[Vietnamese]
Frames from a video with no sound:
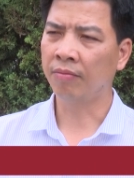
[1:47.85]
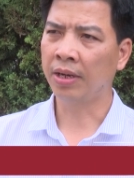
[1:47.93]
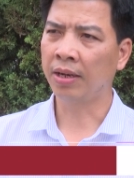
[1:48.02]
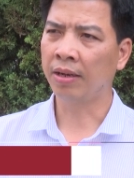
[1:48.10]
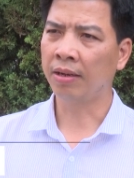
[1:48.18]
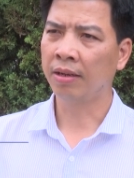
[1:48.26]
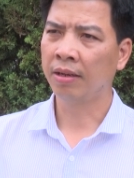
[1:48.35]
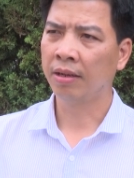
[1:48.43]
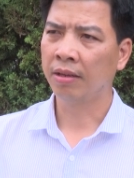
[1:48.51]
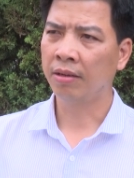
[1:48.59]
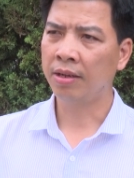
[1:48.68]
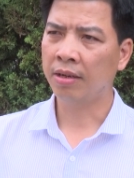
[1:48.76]
về
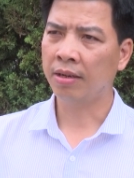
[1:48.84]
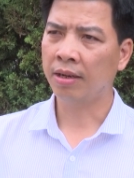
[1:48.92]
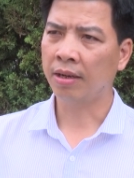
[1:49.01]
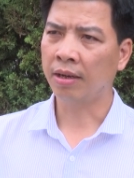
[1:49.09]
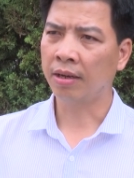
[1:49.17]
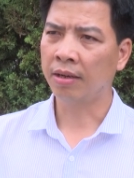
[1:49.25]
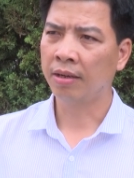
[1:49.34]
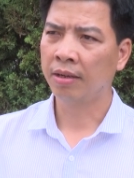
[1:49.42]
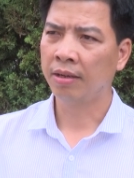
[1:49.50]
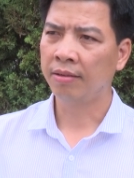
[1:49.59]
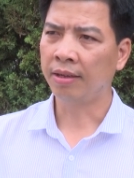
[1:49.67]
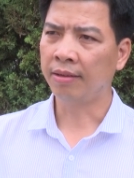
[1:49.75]
thứ nhất là
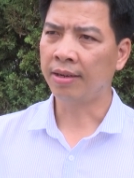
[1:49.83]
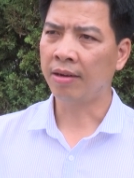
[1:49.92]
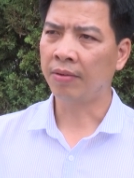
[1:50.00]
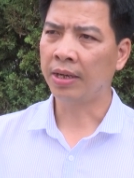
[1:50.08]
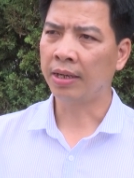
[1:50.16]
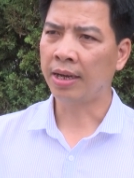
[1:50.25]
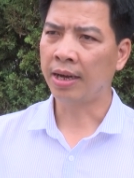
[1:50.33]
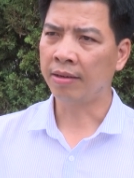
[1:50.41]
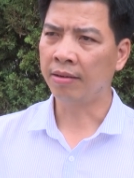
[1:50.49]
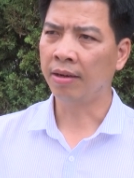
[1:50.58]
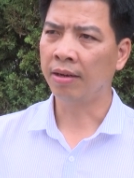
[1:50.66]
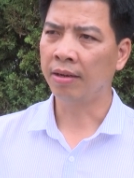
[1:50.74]
chỉnh trang về nhà cửa,